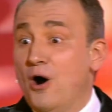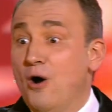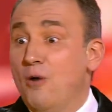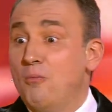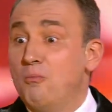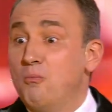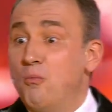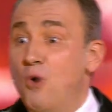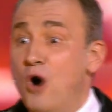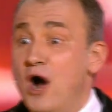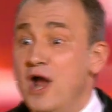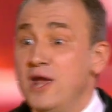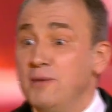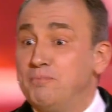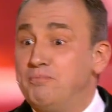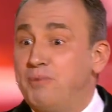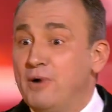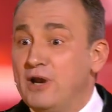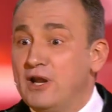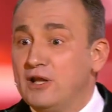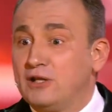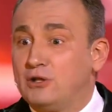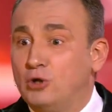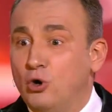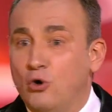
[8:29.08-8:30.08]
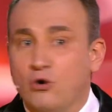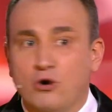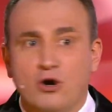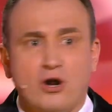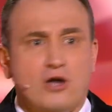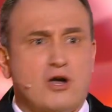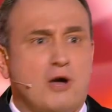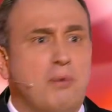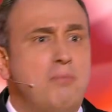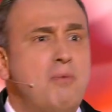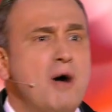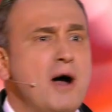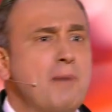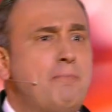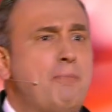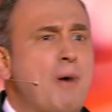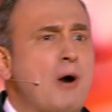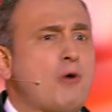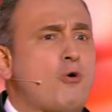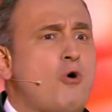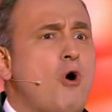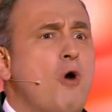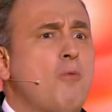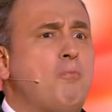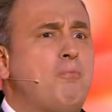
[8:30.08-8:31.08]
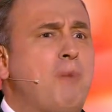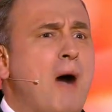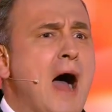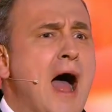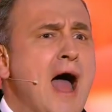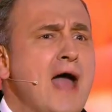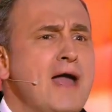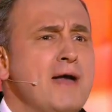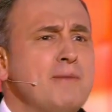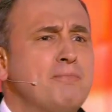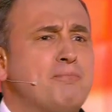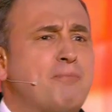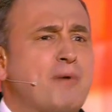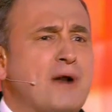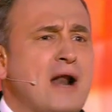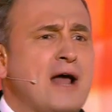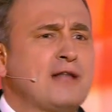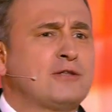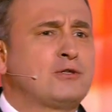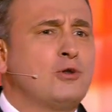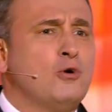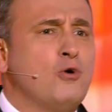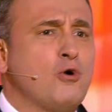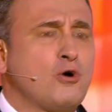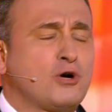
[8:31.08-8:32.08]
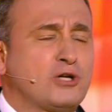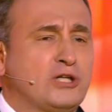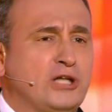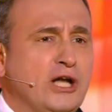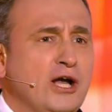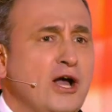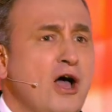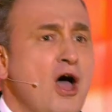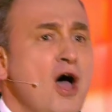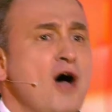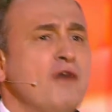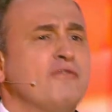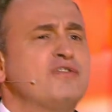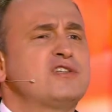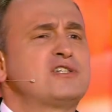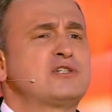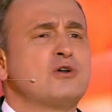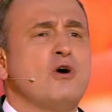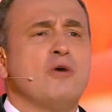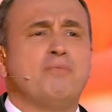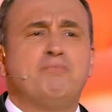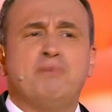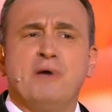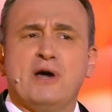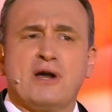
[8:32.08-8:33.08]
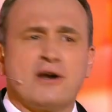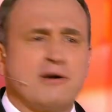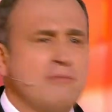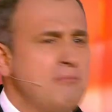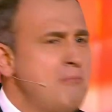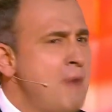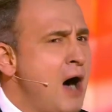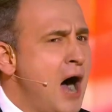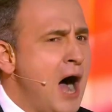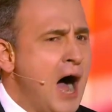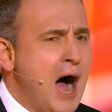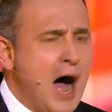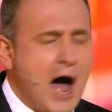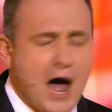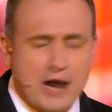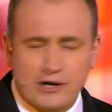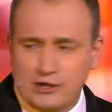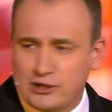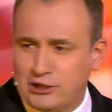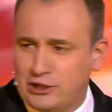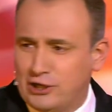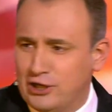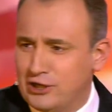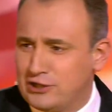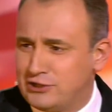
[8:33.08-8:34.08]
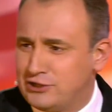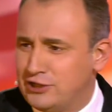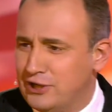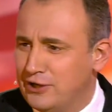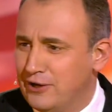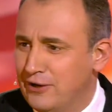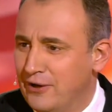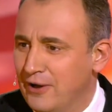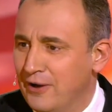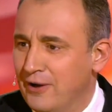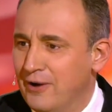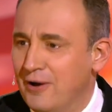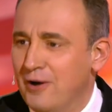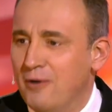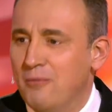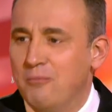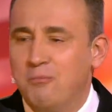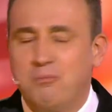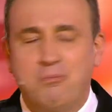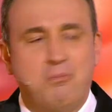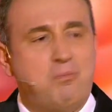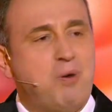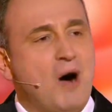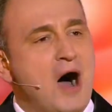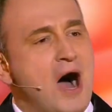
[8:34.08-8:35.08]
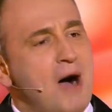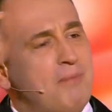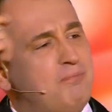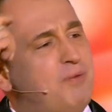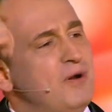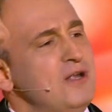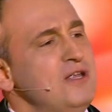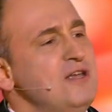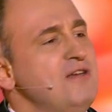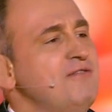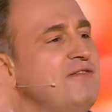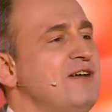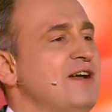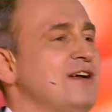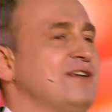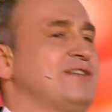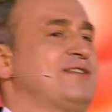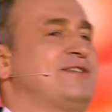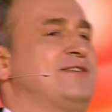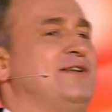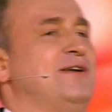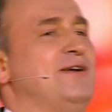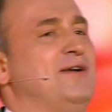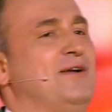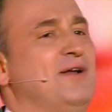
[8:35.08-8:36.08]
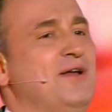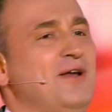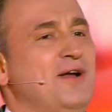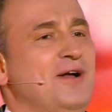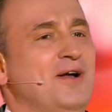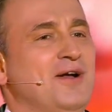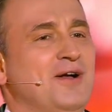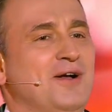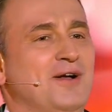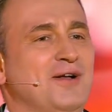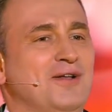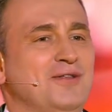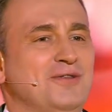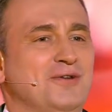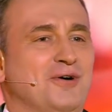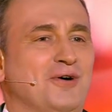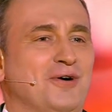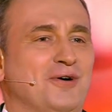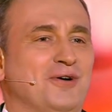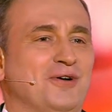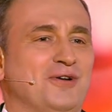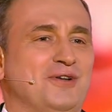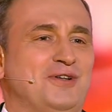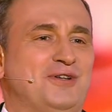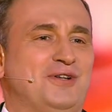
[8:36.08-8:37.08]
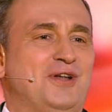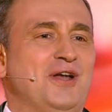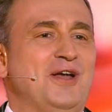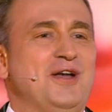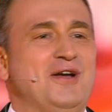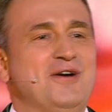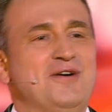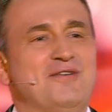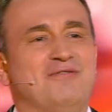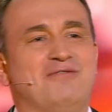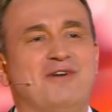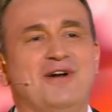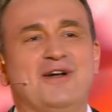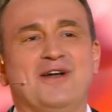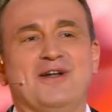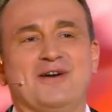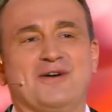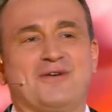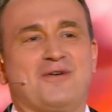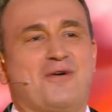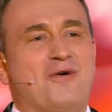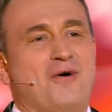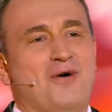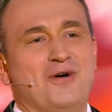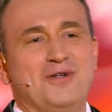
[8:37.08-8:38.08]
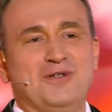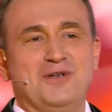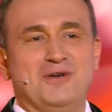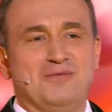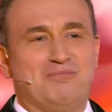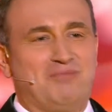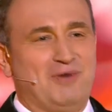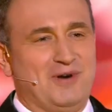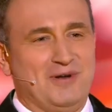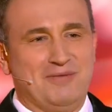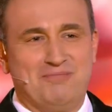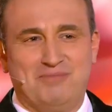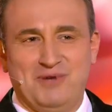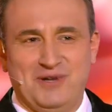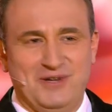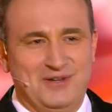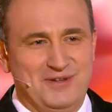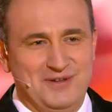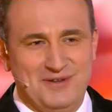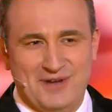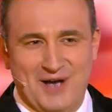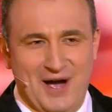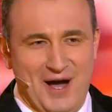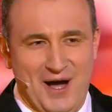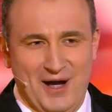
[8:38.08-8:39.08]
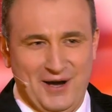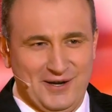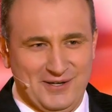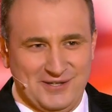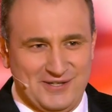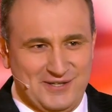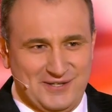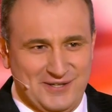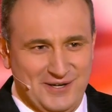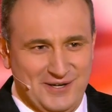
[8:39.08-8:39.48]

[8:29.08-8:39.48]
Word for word: Мой придурок, мы покупаем продукты в супермаркете. Папа невесты, ну ты, Валерко, не прибедняйся.